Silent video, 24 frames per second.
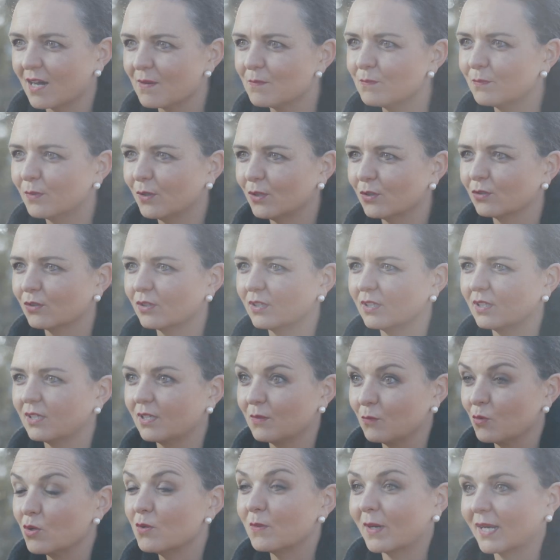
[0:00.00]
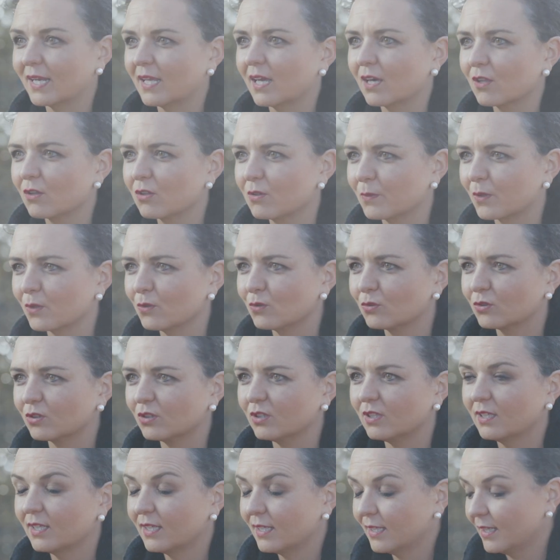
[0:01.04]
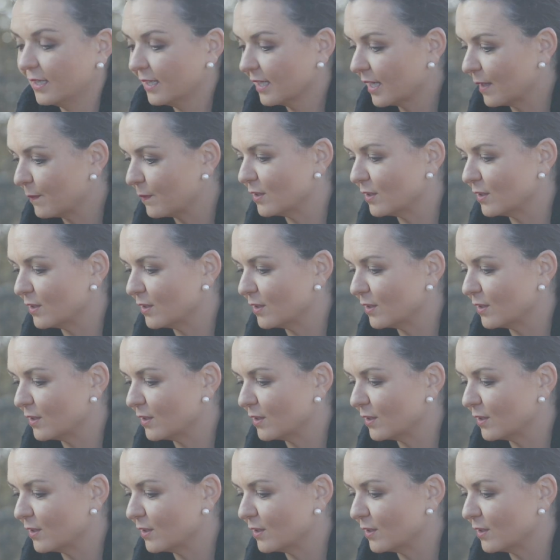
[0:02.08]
amplio y muy variado de productos que